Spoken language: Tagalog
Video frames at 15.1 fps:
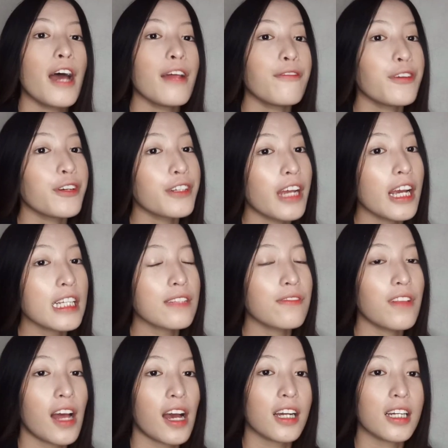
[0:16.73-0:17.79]
And for today's
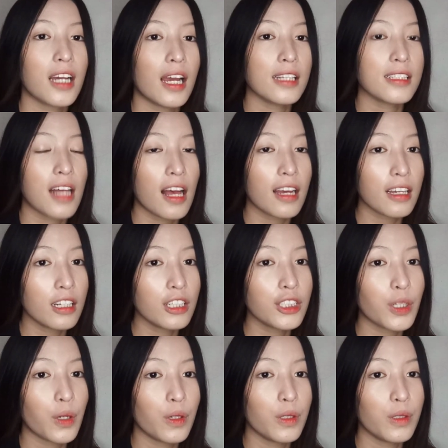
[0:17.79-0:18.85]
vlog guys, I'm gonna
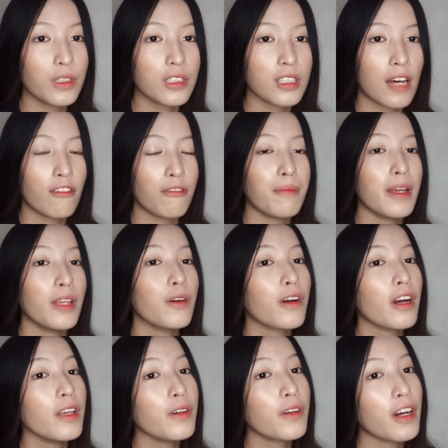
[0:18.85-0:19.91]
show you some of my
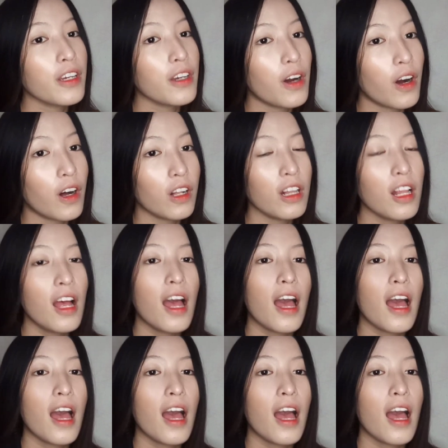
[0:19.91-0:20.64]
Ukay Ukay haul